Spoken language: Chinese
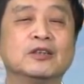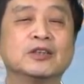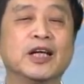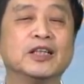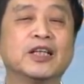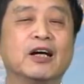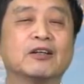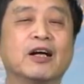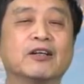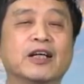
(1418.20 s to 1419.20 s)
这条
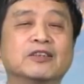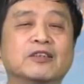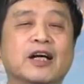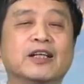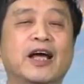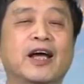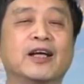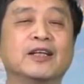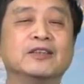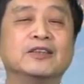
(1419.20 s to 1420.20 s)
高岗就很
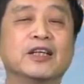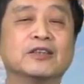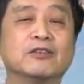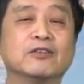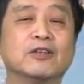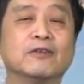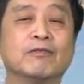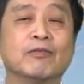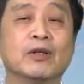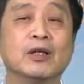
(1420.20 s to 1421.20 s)
难接受了。
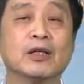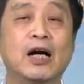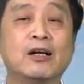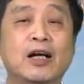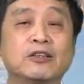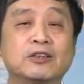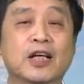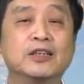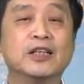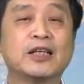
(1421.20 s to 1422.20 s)
高岗就
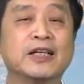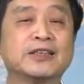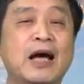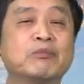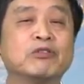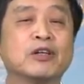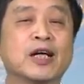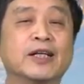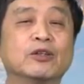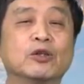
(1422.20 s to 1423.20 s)
承认他散布了
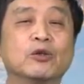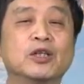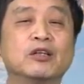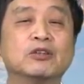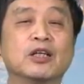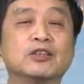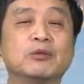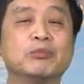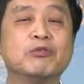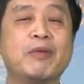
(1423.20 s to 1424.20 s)
很多对刘少
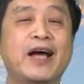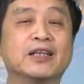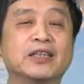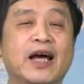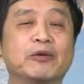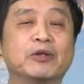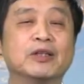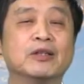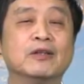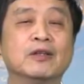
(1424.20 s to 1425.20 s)
奇不满的言
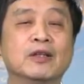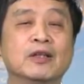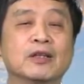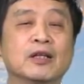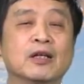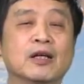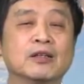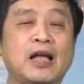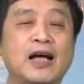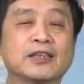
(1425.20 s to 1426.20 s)
论，
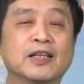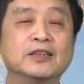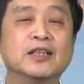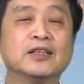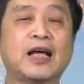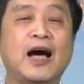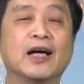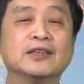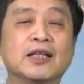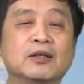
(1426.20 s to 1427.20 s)
他承认
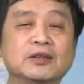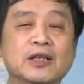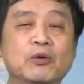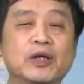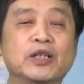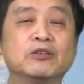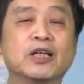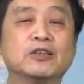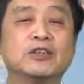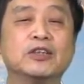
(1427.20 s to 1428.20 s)
他仍认为刘
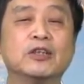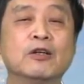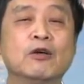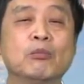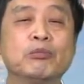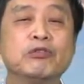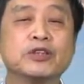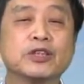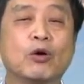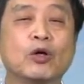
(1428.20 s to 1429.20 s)
少奇不
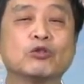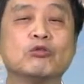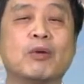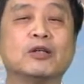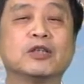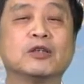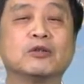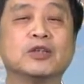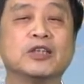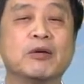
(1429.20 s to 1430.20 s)
适合做毛泽
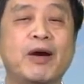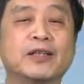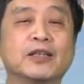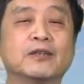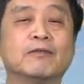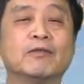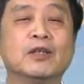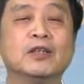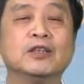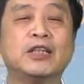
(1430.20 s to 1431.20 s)
东的接班人，
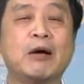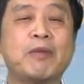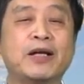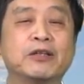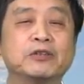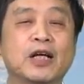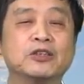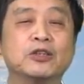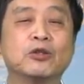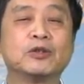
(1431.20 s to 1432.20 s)
想把刘少
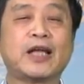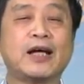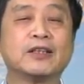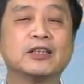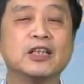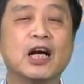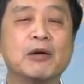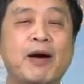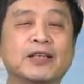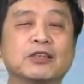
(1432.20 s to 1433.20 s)
奇从党的第
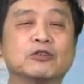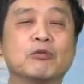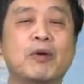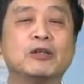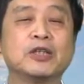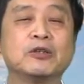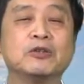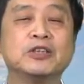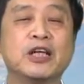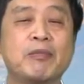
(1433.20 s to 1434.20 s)
二把手、从毛泽
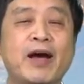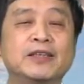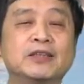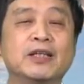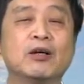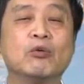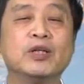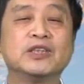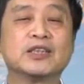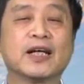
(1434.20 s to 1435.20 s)
东接班人这个
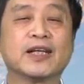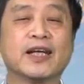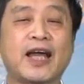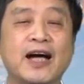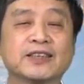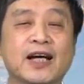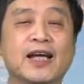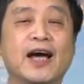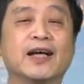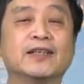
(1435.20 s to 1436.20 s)
位置上给拿下
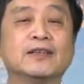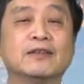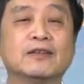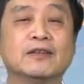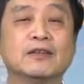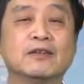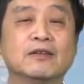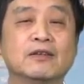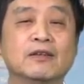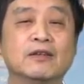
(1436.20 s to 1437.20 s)
来。
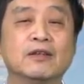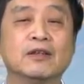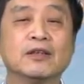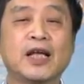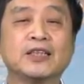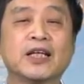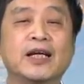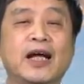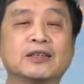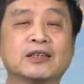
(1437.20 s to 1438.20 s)
但是
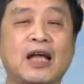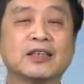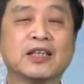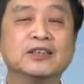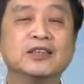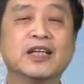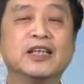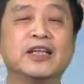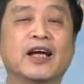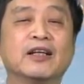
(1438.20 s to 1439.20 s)
呢，他他承认这
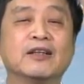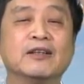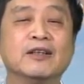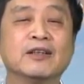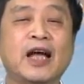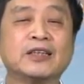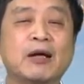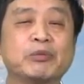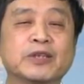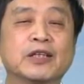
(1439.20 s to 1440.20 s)
一点。但是
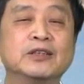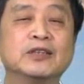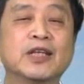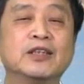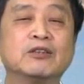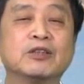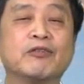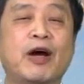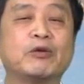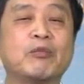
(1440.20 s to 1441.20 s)
他承认，这就是
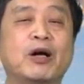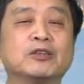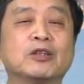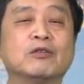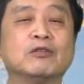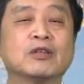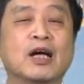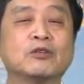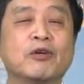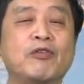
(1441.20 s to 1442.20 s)
反对毛泽东，
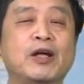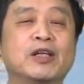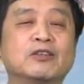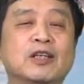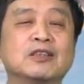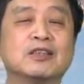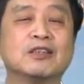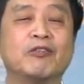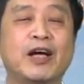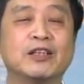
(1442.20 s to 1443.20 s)
他却反刘少奇
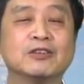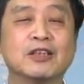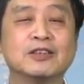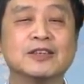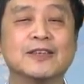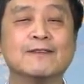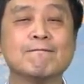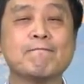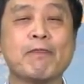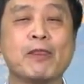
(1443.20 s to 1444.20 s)
是反刘少奇，
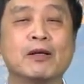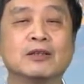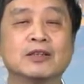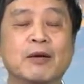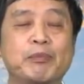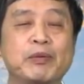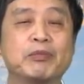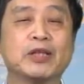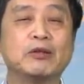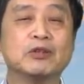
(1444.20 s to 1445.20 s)
这并
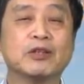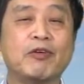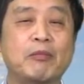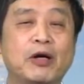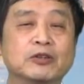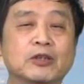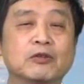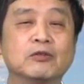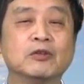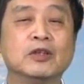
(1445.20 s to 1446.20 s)
不等于是反毛泽
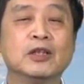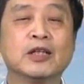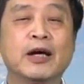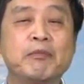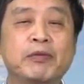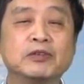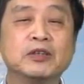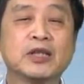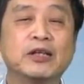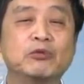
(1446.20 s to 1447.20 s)
东，更不
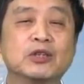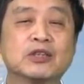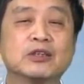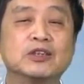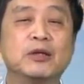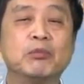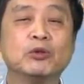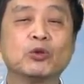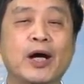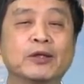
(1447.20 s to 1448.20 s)
就等于是阴
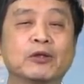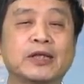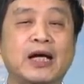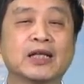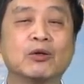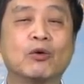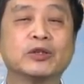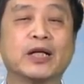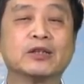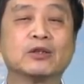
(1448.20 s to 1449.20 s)
谋篡夺党跟国
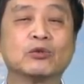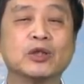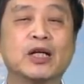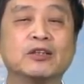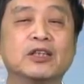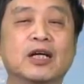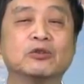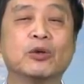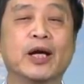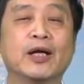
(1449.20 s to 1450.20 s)
家的最高领导
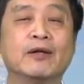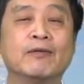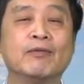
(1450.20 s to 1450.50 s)
权。